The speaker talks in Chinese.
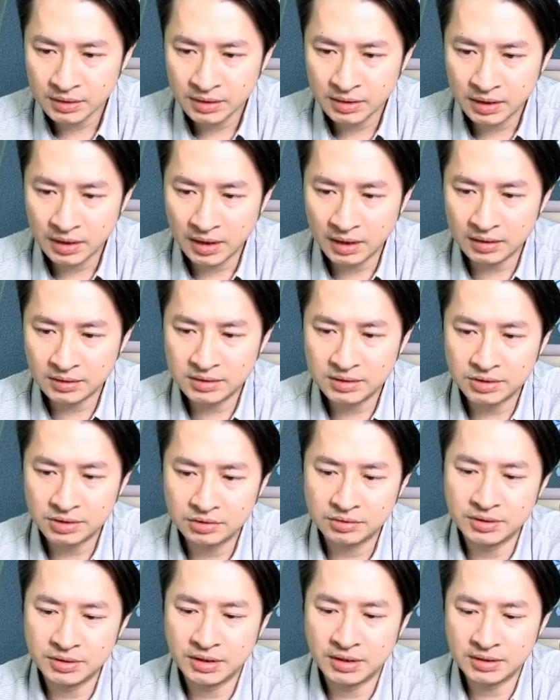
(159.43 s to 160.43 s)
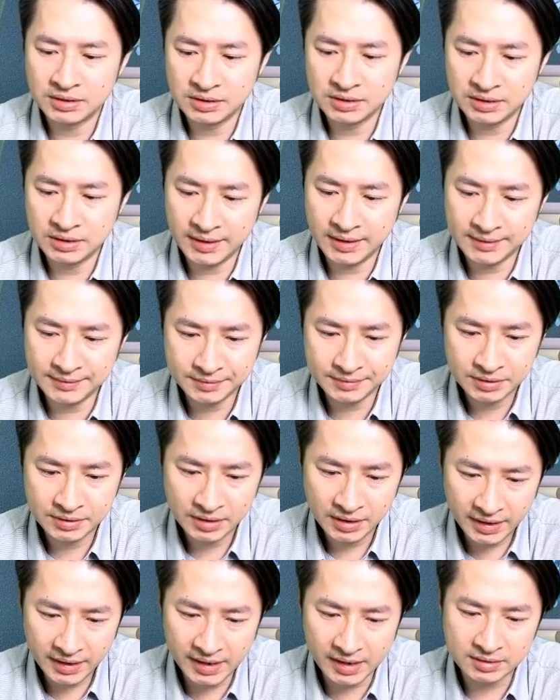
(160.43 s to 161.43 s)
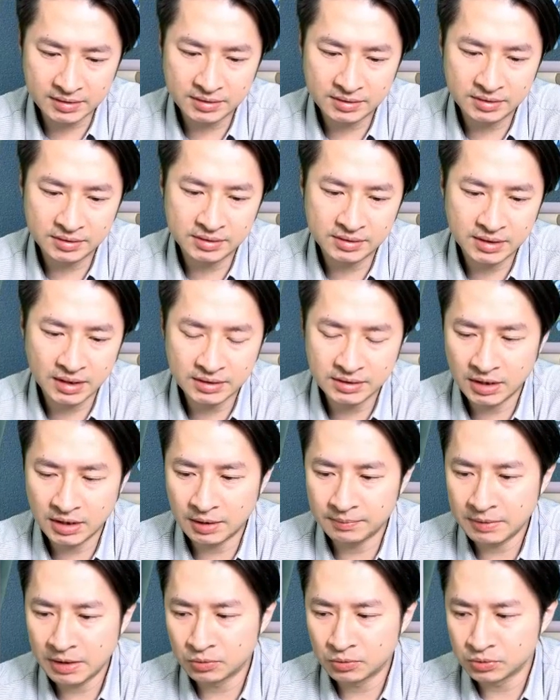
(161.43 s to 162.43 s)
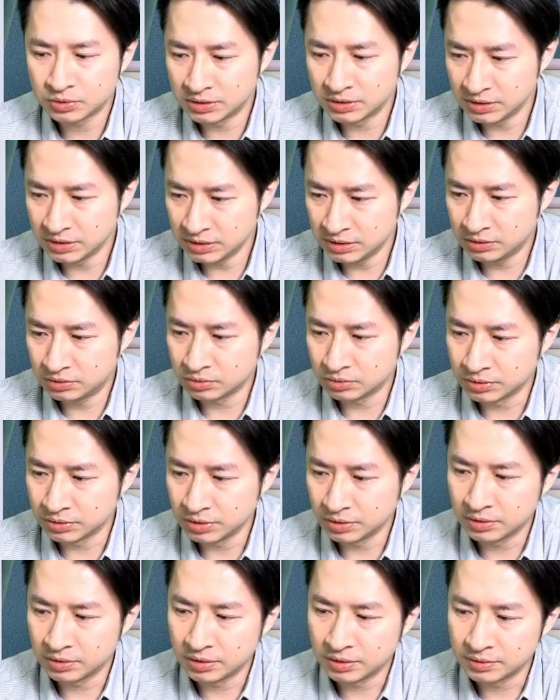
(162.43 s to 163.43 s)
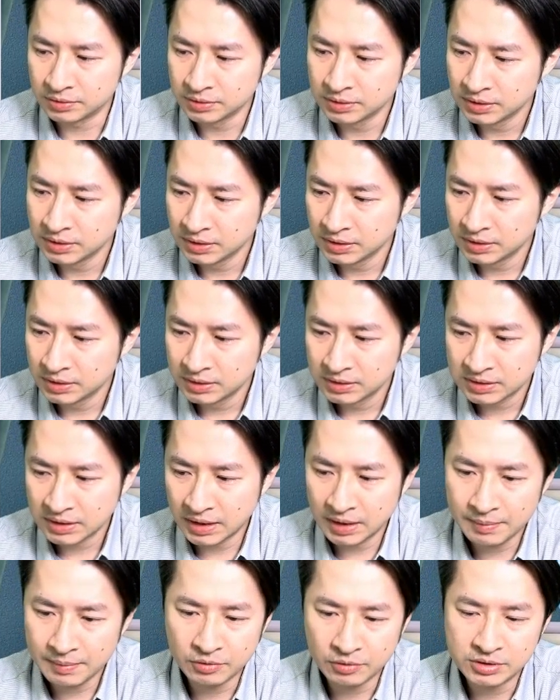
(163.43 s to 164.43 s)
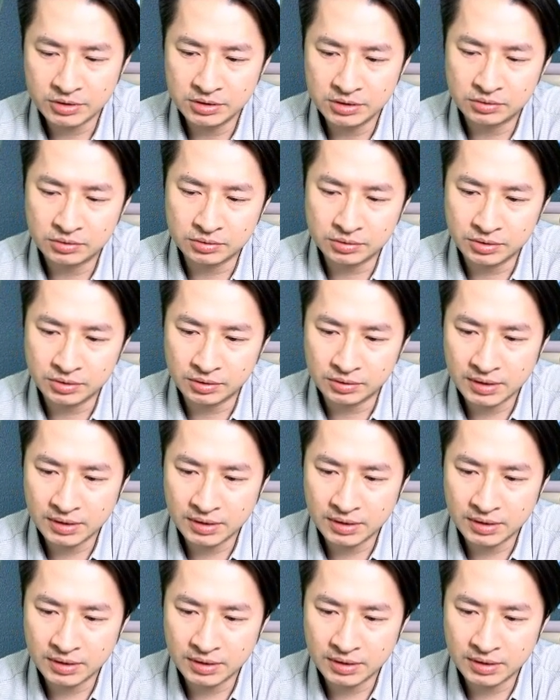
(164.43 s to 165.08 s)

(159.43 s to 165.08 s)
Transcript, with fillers: 好，指数呢，今天量只有三千两百五十亿左右。哈，三千两百五十亿左右。